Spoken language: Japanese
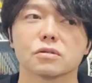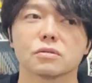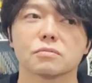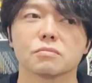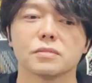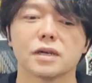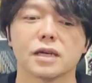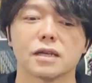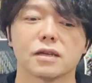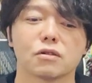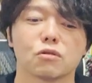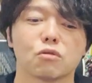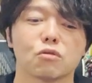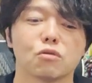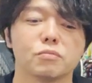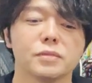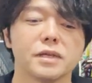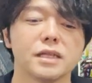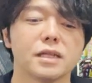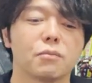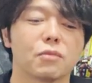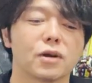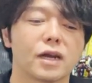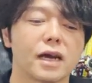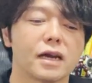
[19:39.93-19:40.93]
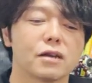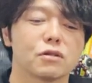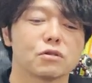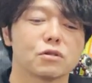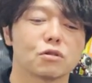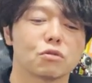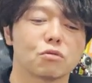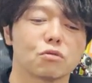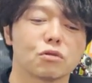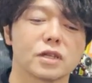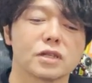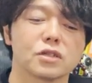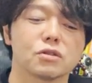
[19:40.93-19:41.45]
まあ、こう見てもらえるっ
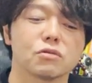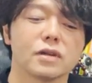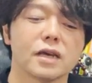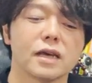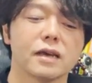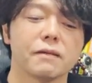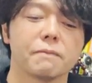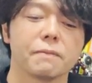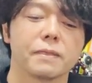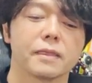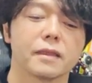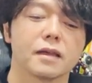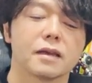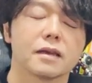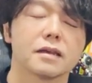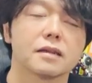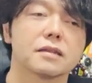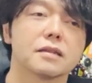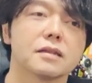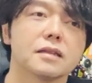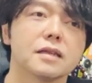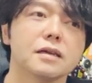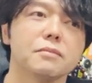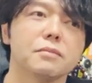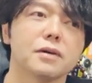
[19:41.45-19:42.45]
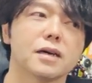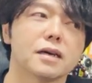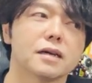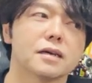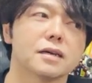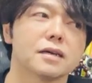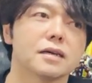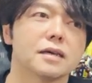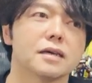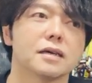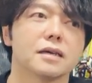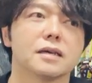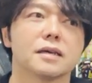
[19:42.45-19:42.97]
てとこですよね。で、ま
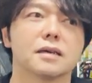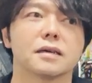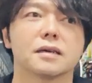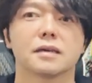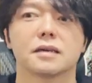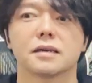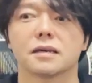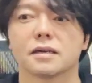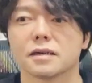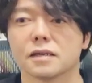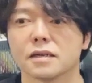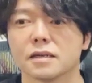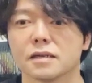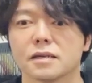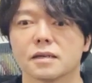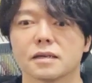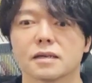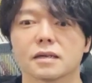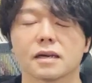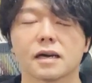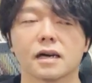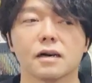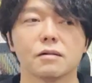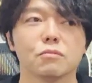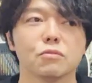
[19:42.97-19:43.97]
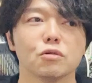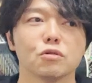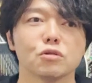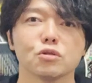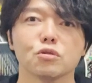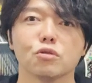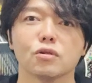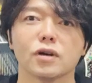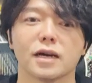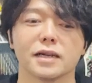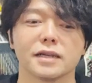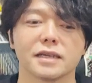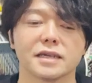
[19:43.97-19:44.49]
あ、えー、官房
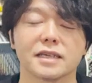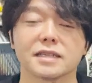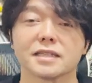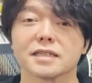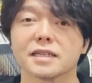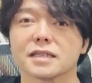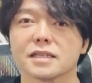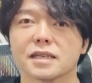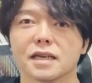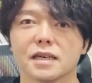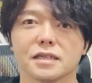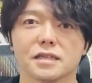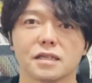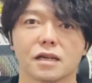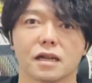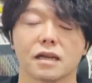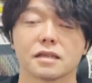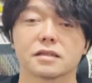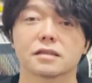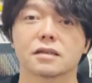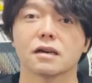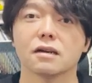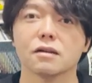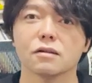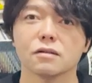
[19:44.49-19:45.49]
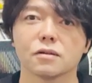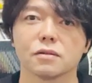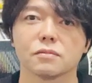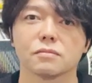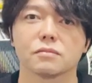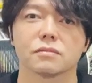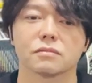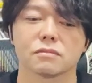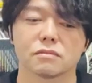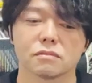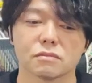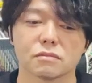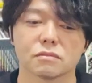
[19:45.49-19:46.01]
長官に岸田さんいいじゃないですか。
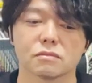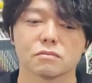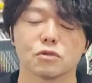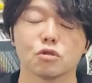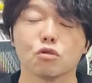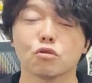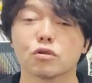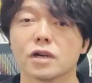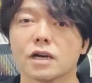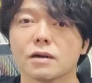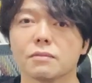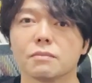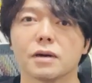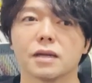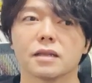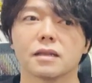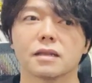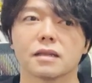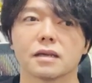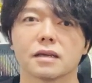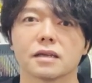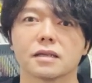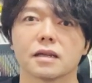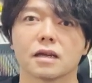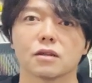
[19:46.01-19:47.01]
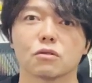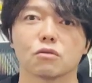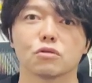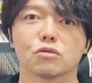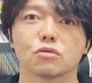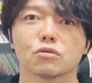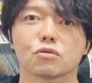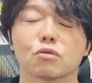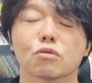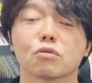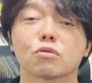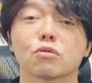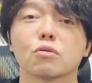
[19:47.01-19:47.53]
うん、よく頑張ってきたとい
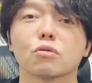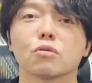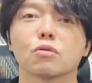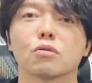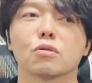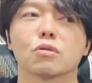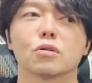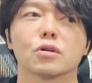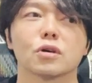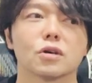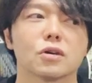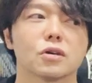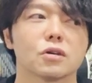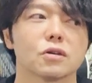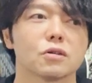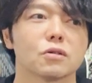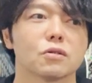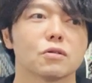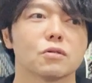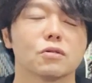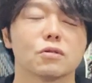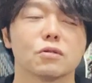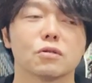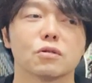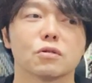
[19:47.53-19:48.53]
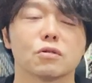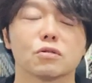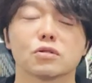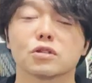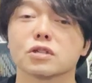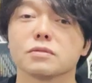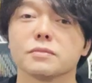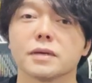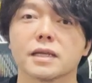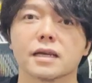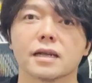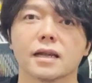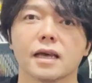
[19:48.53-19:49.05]
うところの、を
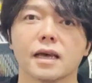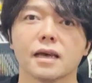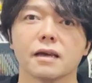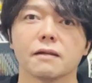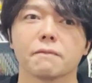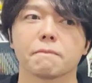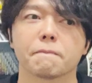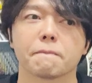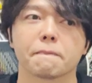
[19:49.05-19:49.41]
含めてね